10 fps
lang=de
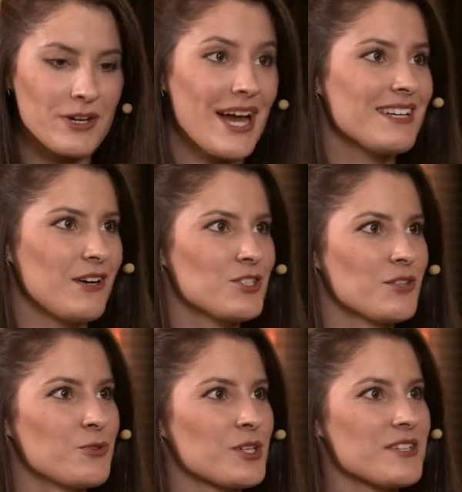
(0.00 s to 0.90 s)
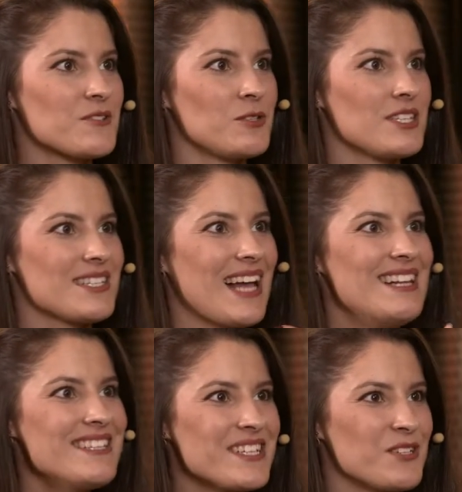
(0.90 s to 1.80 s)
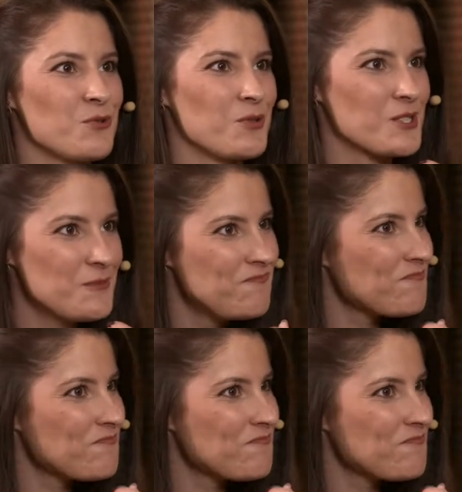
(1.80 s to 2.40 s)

der hat auch mm. schon wirklich so eine salzige Note. Mm.